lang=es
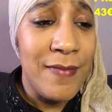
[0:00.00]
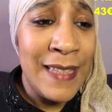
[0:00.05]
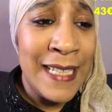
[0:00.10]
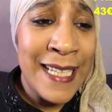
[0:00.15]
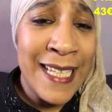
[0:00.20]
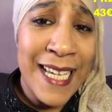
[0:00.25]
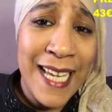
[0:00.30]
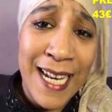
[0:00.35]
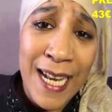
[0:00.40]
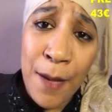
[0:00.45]

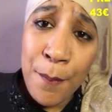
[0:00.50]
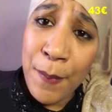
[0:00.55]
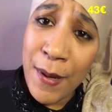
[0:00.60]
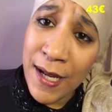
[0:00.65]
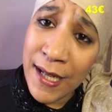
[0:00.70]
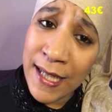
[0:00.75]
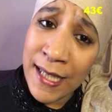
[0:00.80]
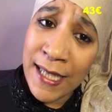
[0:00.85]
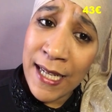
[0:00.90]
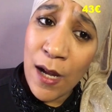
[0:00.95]
Y en la
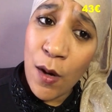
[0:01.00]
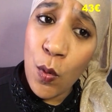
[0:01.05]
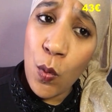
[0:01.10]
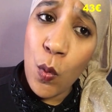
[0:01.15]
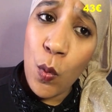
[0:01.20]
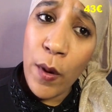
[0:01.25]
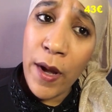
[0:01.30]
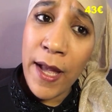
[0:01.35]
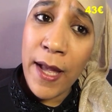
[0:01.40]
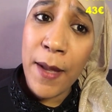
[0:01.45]
página
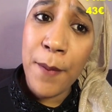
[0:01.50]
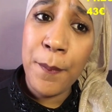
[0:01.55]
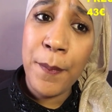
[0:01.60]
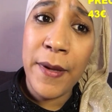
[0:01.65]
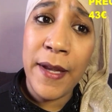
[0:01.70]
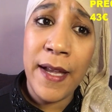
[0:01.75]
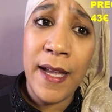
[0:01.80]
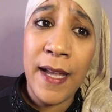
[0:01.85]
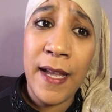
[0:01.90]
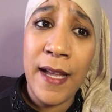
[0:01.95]
web
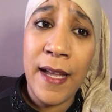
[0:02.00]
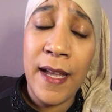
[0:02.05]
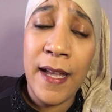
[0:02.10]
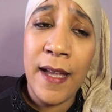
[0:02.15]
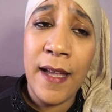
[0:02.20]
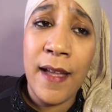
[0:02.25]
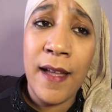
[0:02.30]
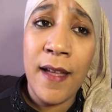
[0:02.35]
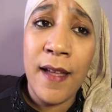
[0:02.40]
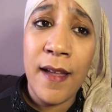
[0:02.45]

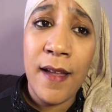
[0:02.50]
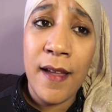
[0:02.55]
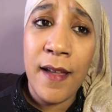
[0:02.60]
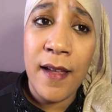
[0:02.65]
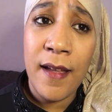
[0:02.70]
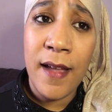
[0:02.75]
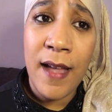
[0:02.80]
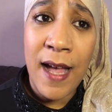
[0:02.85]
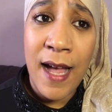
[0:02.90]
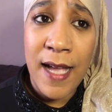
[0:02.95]
eh,
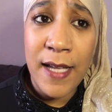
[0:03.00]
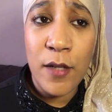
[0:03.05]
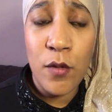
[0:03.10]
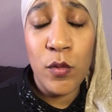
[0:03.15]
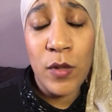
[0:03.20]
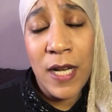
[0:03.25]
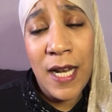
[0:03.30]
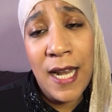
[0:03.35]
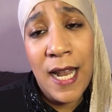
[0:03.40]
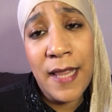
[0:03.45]
hay
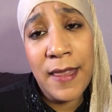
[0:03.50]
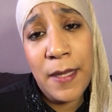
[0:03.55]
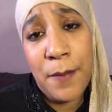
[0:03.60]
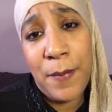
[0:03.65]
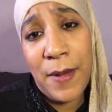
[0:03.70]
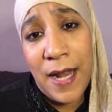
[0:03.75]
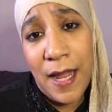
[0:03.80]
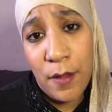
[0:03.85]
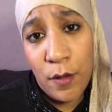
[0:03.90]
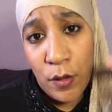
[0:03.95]
un enlace
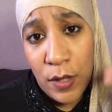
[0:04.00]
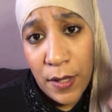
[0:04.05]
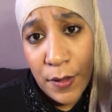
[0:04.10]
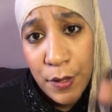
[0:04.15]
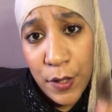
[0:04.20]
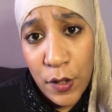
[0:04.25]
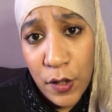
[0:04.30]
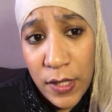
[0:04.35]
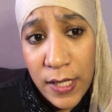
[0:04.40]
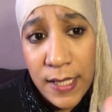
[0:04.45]
para
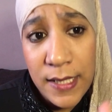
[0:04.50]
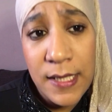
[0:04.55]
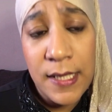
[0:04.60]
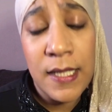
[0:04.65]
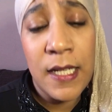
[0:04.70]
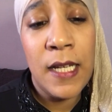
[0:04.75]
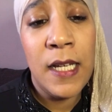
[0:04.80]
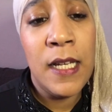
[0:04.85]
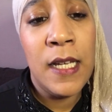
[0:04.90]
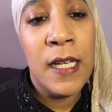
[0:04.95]

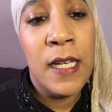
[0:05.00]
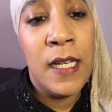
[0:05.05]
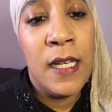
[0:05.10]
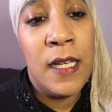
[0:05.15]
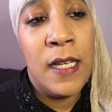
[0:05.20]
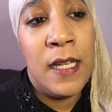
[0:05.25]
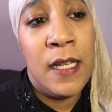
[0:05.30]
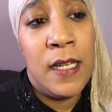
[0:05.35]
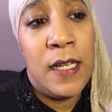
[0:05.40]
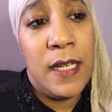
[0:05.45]
donaciones
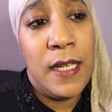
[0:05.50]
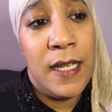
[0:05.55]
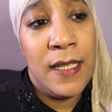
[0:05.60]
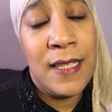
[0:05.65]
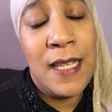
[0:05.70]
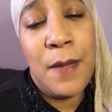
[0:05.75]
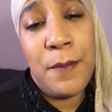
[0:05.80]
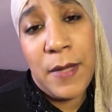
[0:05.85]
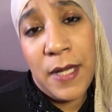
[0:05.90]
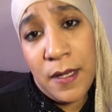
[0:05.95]
y
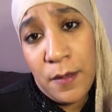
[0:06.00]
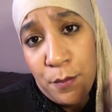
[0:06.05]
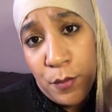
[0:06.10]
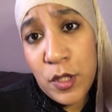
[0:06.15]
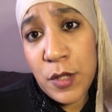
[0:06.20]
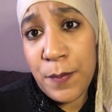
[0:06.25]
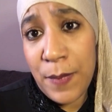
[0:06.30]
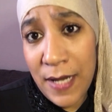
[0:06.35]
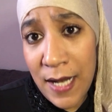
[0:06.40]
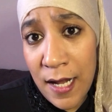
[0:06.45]
también
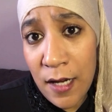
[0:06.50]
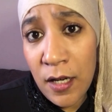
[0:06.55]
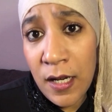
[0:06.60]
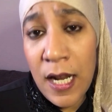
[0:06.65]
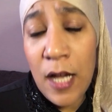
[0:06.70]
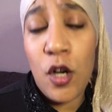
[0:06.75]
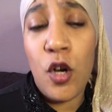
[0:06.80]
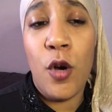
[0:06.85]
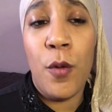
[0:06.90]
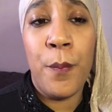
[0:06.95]
pues para
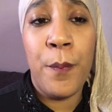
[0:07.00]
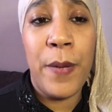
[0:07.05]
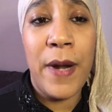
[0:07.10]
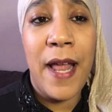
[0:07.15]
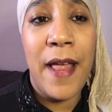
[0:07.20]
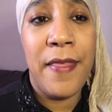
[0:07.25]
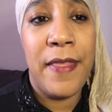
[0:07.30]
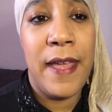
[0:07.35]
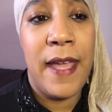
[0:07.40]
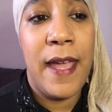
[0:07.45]
la
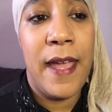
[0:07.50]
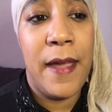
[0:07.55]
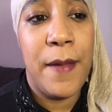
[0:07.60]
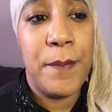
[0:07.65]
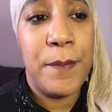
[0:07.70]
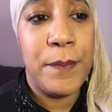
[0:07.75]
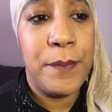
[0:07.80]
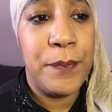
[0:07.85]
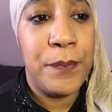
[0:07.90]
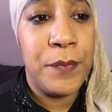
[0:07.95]
compra de,
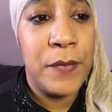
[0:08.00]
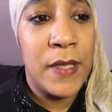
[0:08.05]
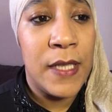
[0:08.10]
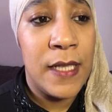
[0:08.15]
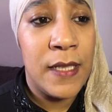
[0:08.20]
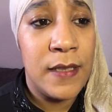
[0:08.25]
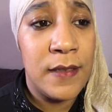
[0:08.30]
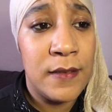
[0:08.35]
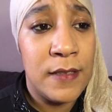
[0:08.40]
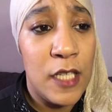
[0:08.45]

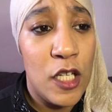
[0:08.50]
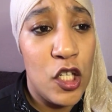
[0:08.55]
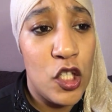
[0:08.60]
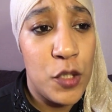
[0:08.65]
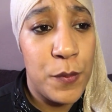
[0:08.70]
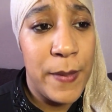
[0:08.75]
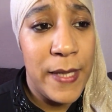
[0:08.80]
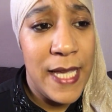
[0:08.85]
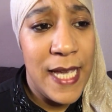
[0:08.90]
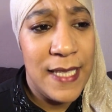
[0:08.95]
mm,
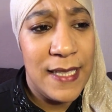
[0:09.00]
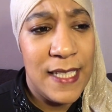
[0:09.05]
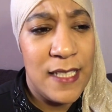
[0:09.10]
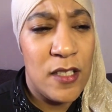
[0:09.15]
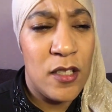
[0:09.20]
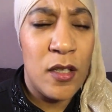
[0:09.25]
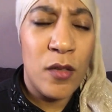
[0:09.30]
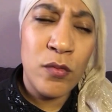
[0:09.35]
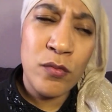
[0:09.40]
los billetes.